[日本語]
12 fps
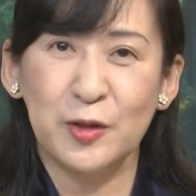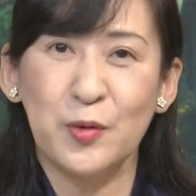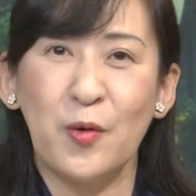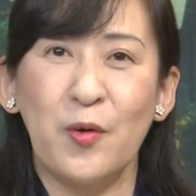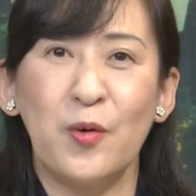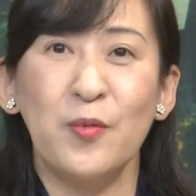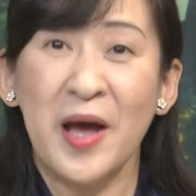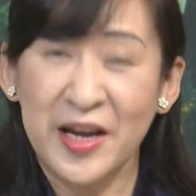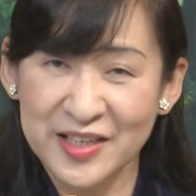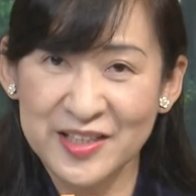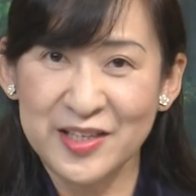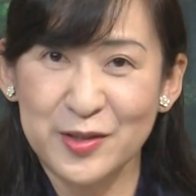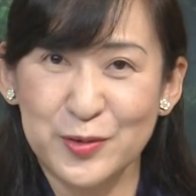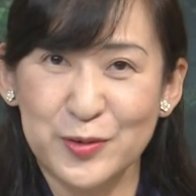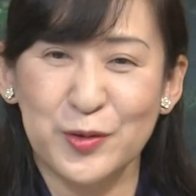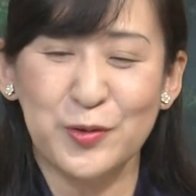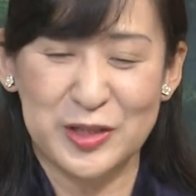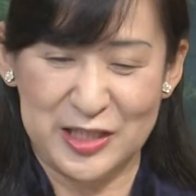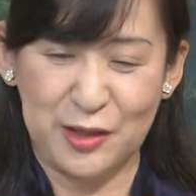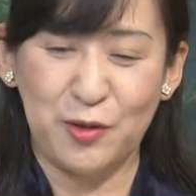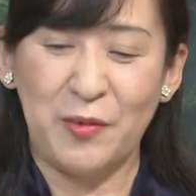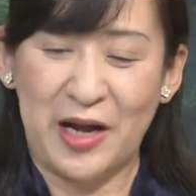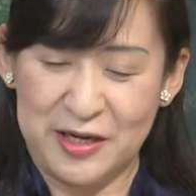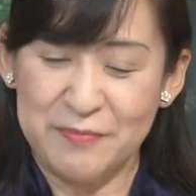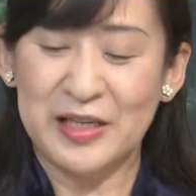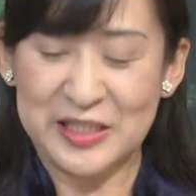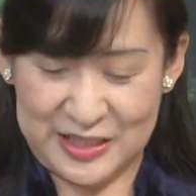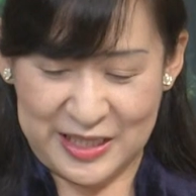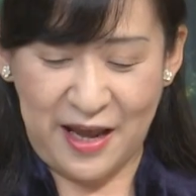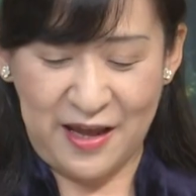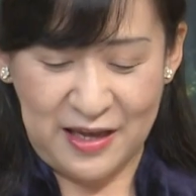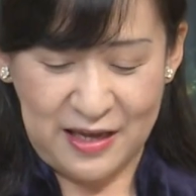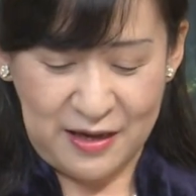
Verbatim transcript: のお参りに行く行事などもありまして